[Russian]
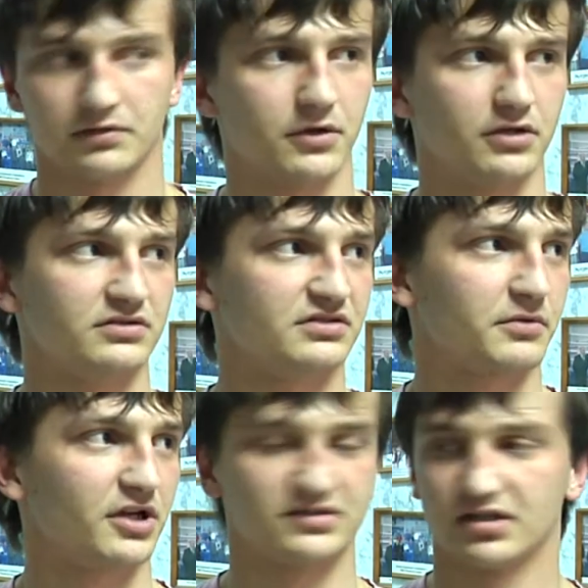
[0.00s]
этом году
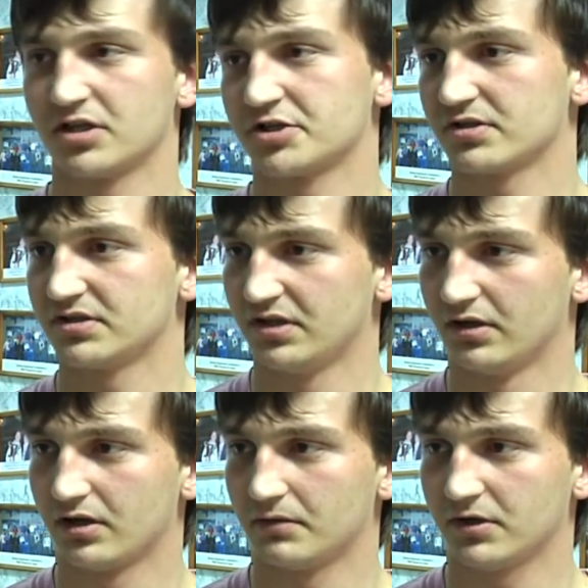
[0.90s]
собрались достаточно
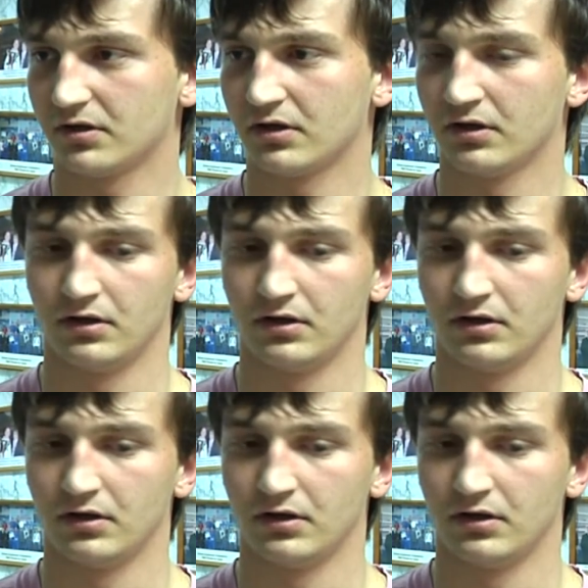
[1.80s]
сильные команды